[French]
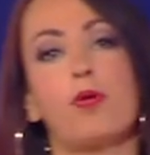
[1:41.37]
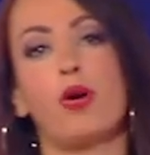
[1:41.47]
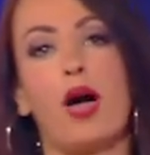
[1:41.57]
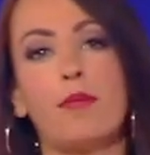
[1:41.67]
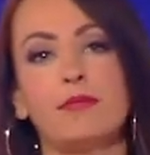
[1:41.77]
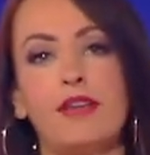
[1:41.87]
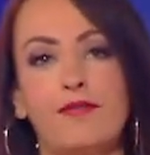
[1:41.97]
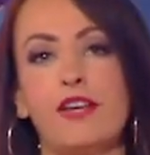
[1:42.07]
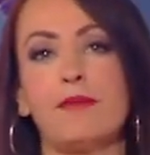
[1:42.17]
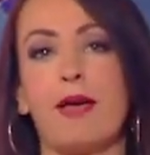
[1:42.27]
programme,
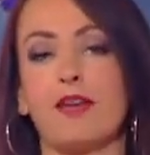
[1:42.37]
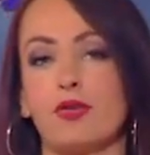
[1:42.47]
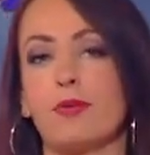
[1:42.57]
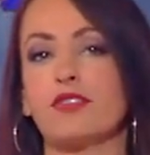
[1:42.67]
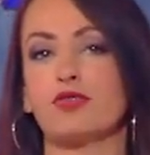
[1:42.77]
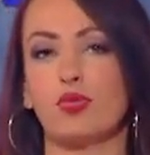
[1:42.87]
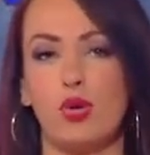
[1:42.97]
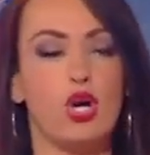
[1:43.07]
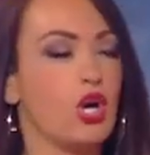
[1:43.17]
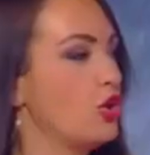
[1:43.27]
défilé de perturbations,
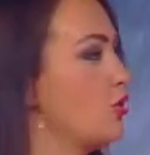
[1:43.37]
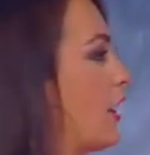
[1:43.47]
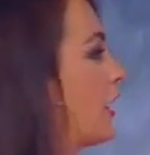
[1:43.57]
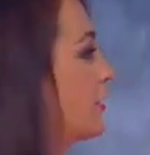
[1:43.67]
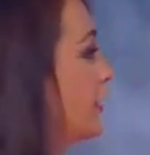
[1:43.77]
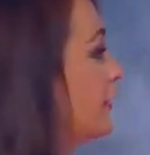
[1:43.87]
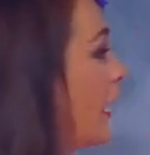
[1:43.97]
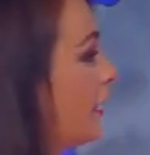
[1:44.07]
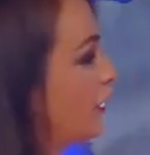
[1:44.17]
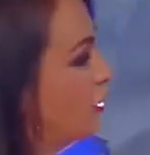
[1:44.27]
nuages
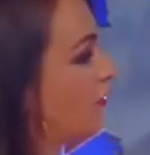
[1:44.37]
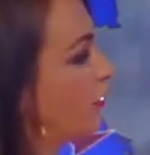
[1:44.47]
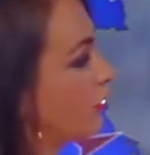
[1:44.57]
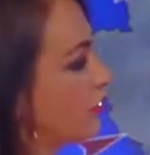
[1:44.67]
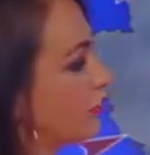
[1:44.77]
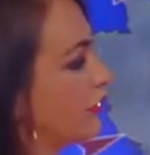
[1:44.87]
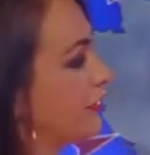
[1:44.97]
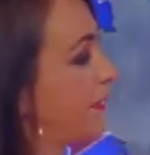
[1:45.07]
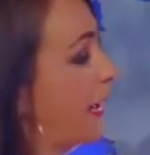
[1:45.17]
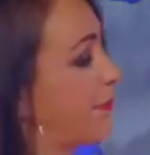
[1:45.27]
grisailles. Dimanche,
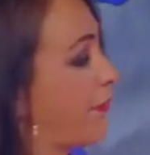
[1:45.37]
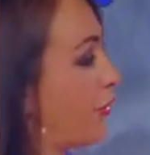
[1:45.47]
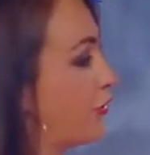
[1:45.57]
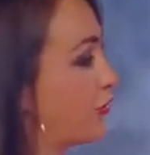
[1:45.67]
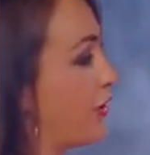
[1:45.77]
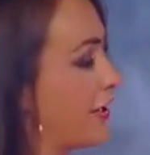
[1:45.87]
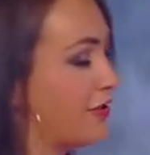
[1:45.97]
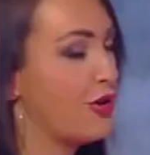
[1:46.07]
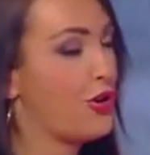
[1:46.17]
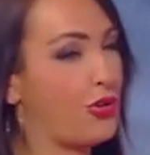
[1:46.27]
n'espérez pas voir le soleil,
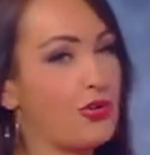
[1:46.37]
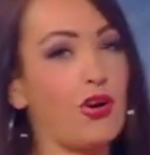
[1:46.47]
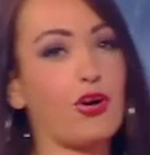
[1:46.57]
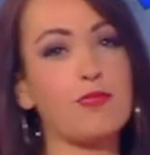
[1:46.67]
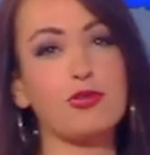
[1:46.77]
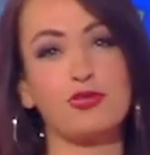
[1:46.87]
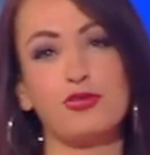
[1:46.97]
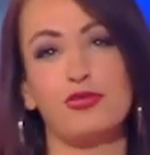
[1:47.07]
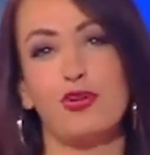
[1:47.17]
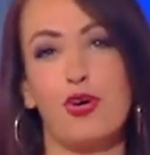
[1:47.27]
au nord comme au
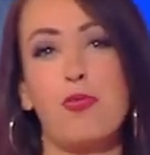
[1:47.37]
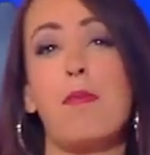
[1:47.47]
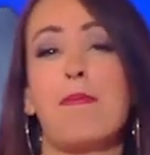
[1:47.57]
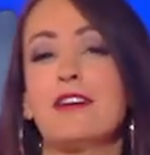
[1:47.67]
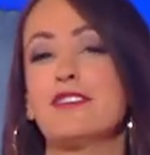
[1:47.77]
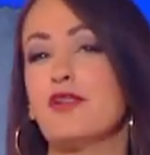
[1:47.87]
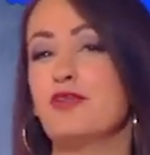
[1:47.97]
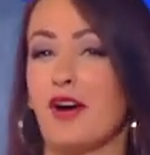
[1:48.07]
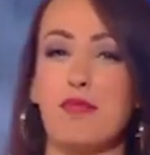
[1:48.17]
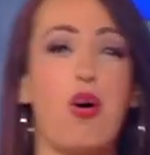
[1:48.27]
sud. Au moins pas de jaloux,
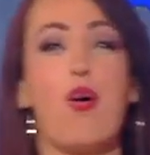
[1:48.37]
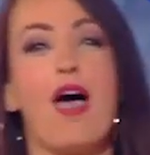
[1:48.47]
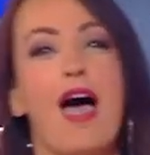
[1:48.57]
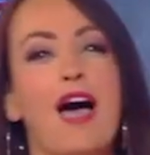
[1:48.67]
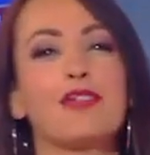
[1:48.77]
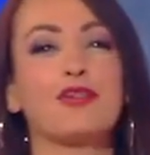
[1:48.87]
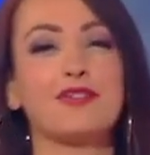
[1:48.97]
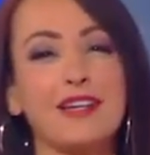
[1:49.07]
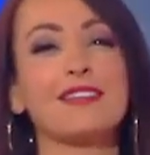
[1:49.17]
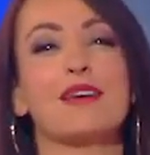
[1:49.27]
vraiment un temps
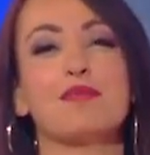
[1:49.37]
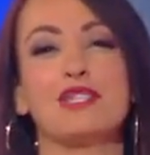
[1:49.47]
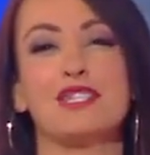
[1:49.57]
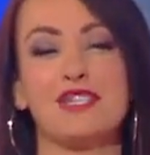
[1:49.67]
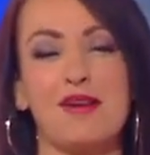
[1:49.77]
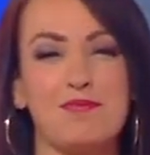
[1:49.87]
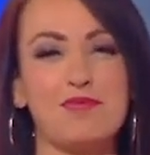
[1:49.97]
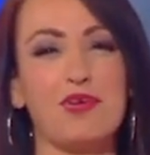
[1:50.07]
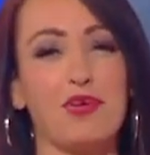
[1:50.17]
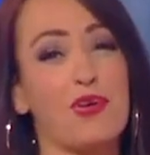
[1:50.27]
très très mitigé
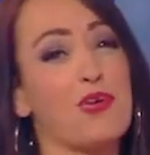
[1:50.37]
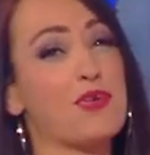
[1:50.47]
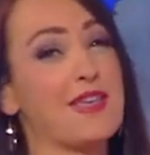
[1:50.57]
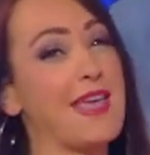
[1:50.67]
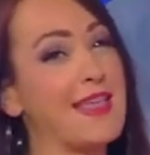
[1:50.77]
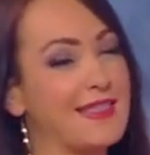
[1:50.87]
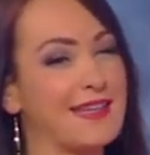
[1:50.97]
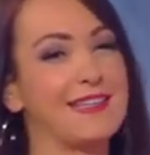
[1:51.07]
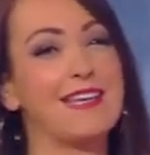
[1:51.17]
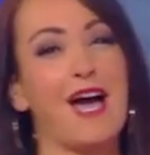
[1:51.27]
pour le week-end
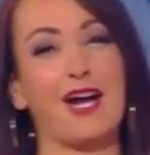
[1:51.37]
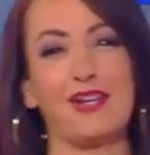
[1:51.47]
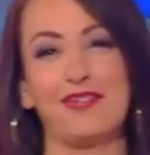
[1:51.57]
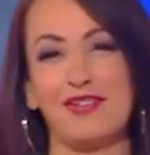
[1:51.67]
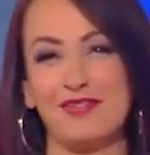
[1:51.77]
qui arrive.